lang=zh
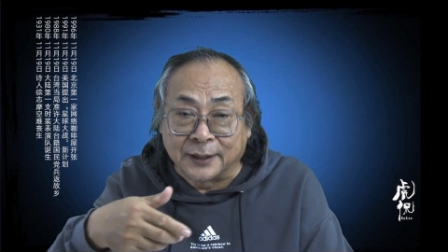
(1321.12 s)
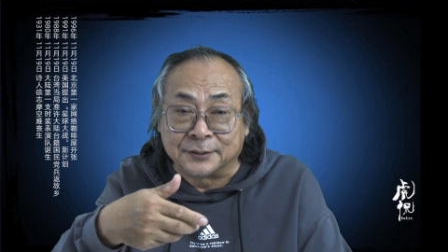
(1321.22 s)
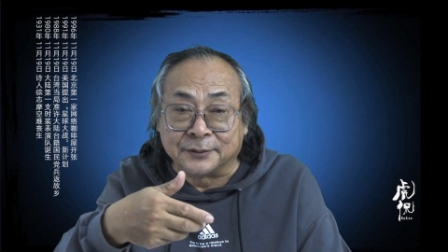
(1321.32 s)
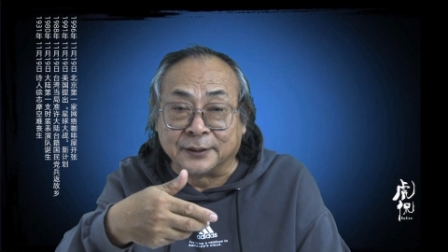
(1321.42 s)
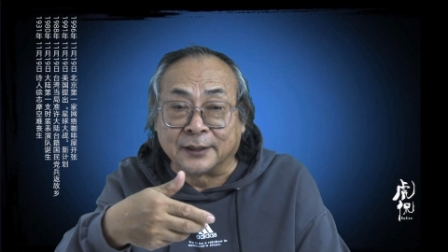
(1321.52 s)
类
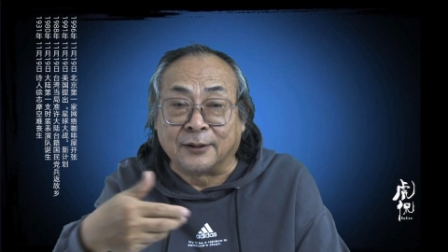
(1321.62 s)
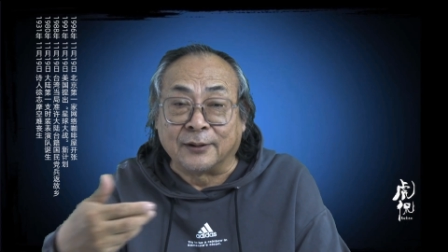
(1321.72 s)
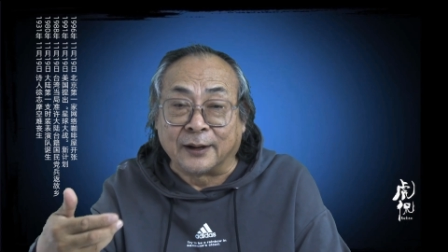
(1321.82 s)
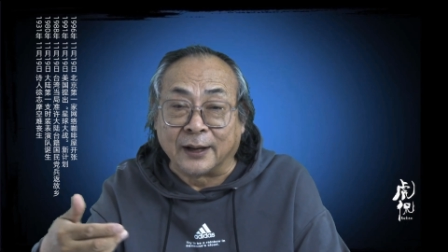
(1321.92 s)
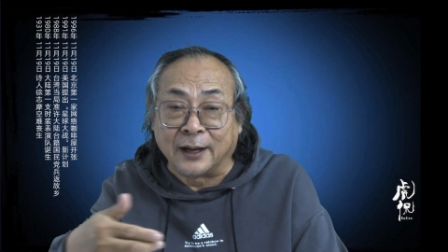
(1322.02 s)
似于高
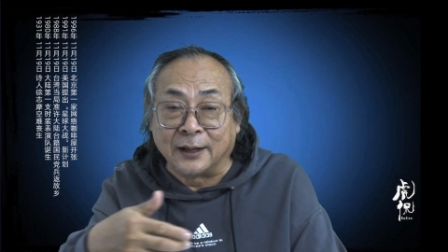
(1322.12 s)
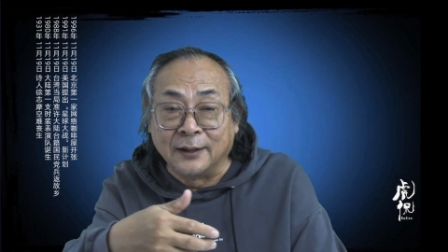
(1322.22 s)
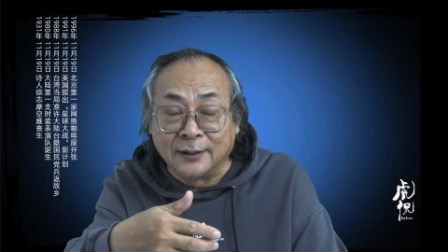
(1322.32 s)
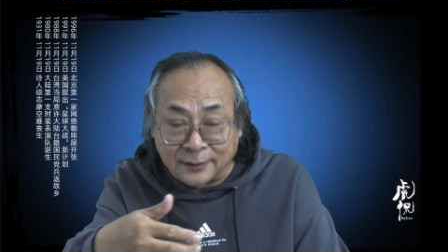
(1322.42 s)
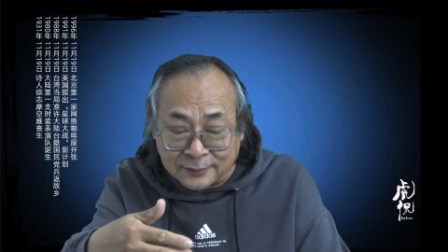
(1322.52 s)
岗呀
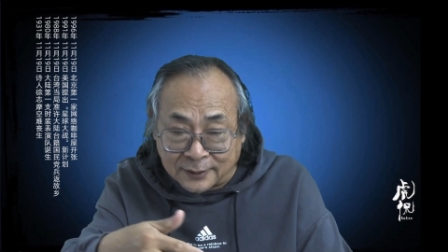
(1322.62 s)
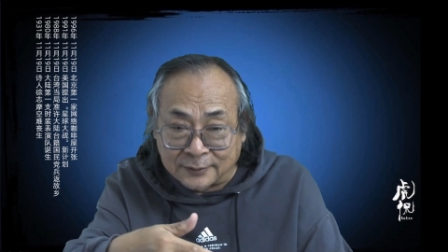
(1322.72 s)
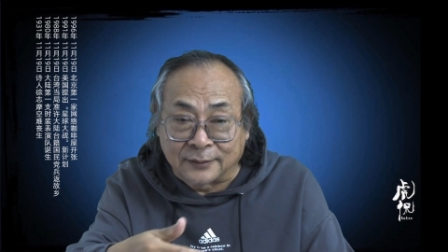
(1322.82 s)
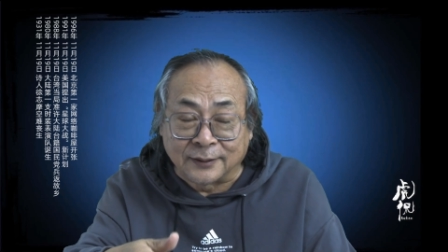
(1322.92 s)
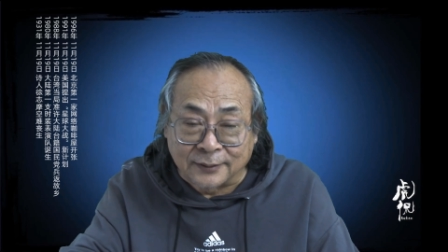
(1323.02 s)
等
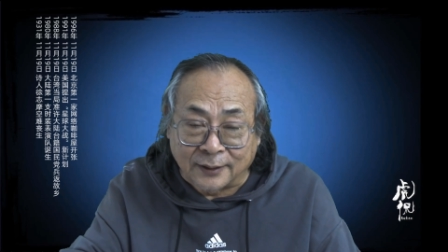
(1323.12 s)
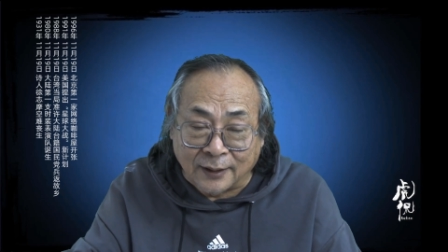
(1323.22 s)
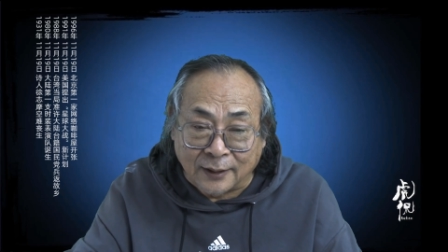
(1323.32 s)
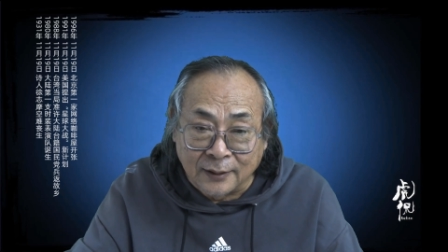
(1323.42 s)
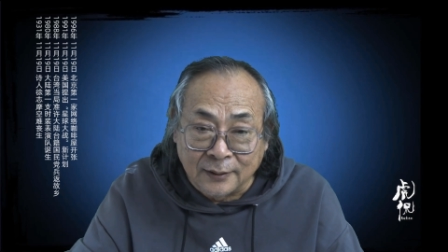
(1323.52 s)
等等等
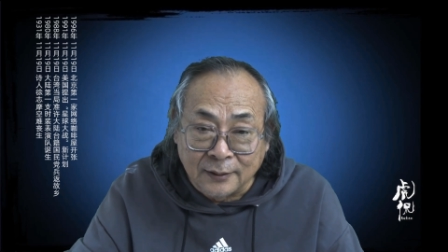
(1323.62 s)
啊。